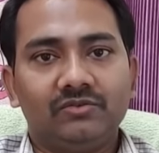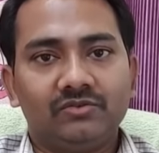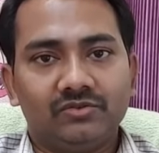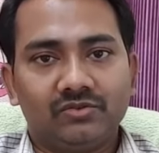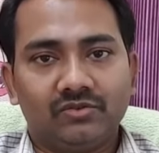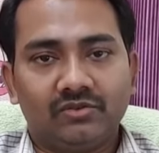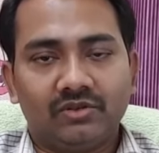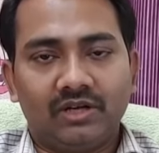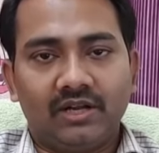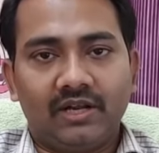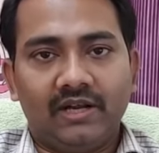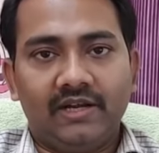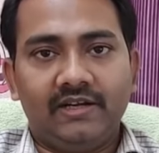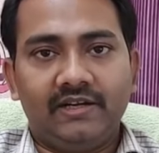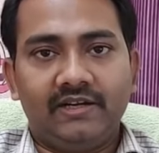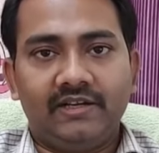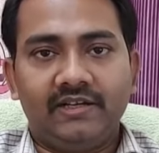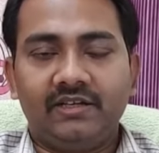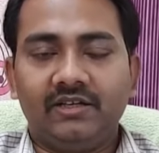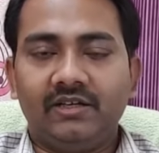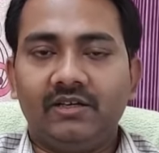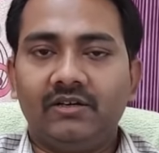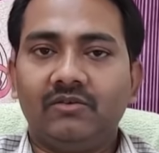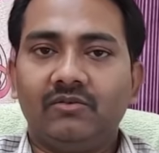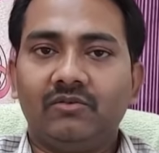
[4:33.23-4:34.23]
जो
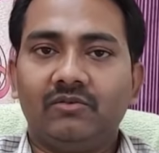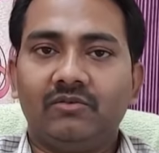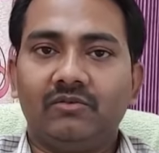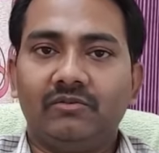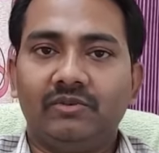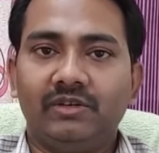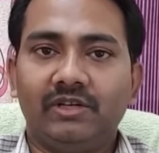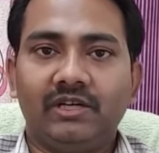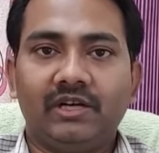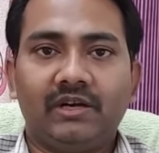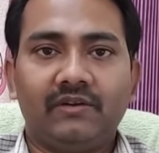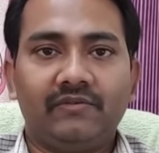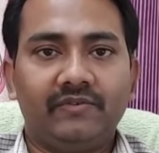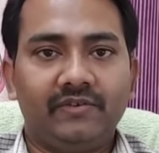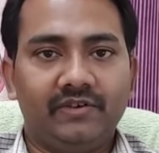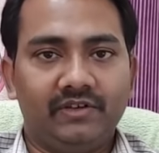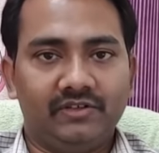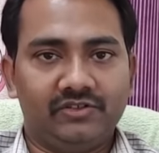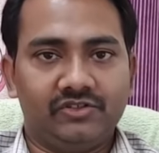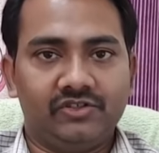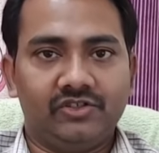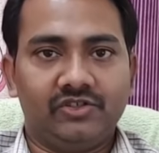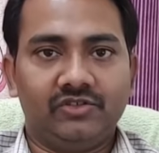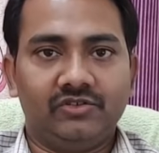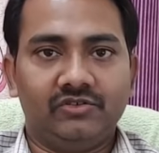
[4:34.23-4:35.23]
लाइटिंग है वो भी काफ़ी
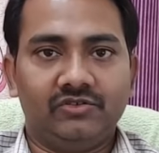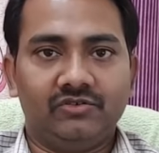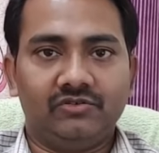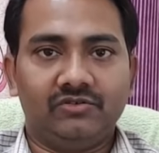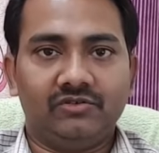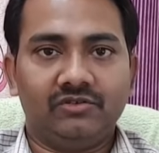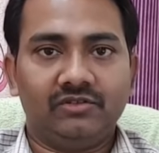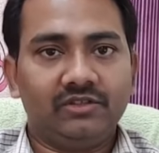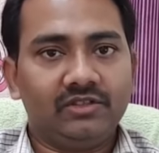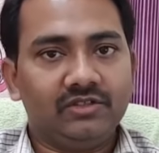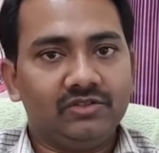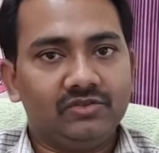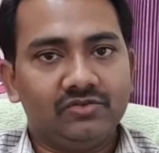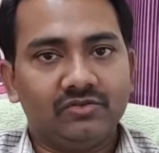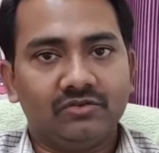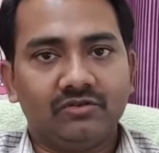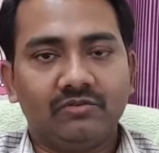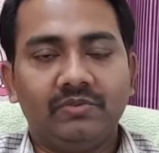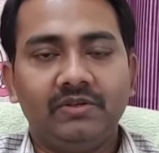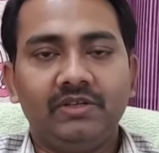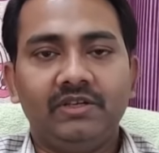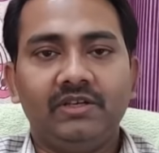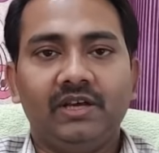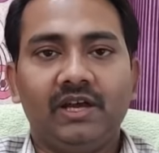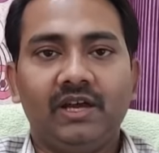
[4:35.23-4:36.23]
अच्छी हो कि जो
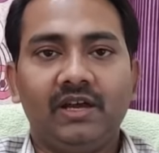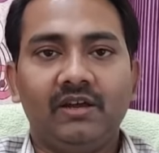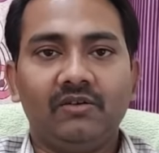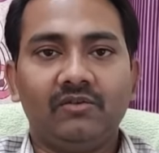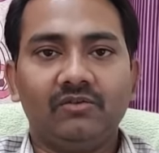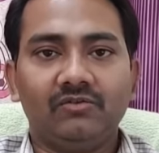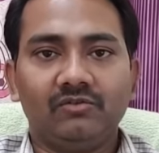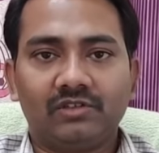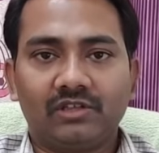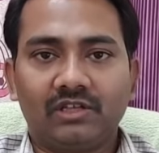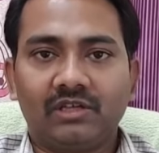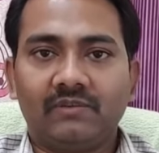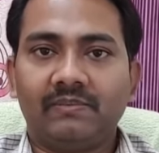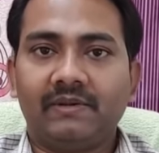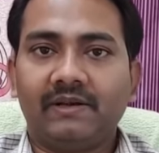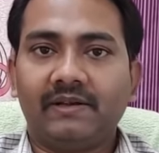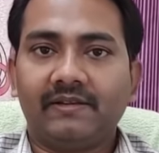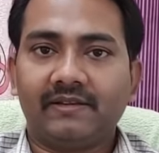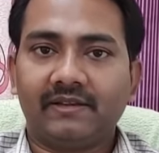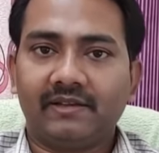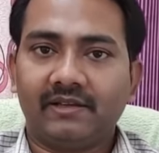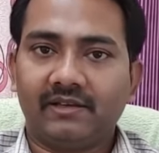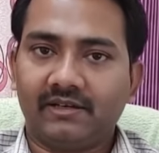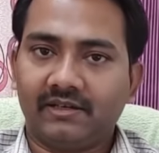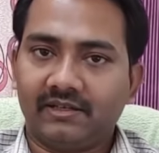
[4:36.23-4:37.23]
भी आए उसके पास
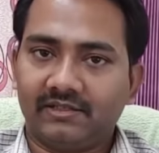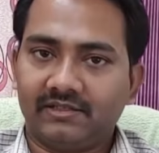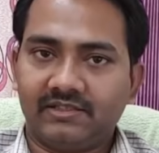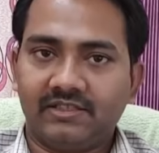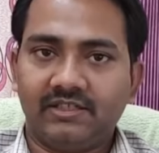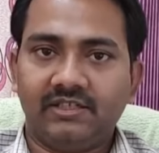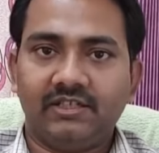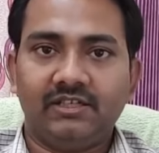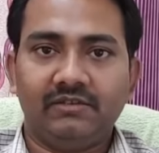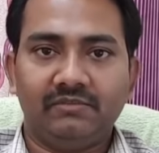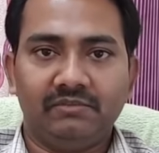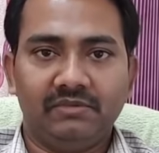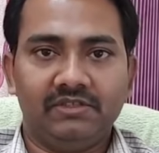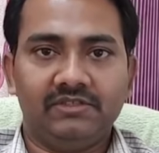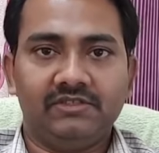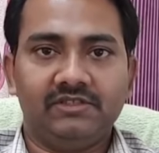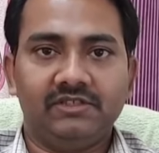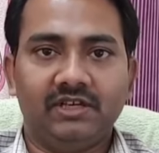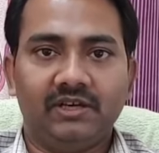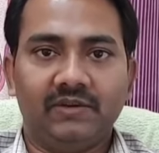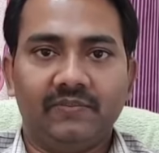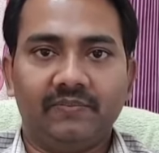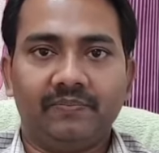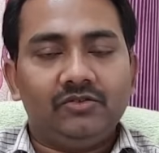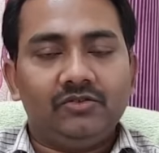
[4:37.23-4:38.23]
एक अच्छी इमेज
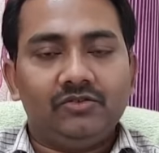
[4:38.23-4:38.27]
जाए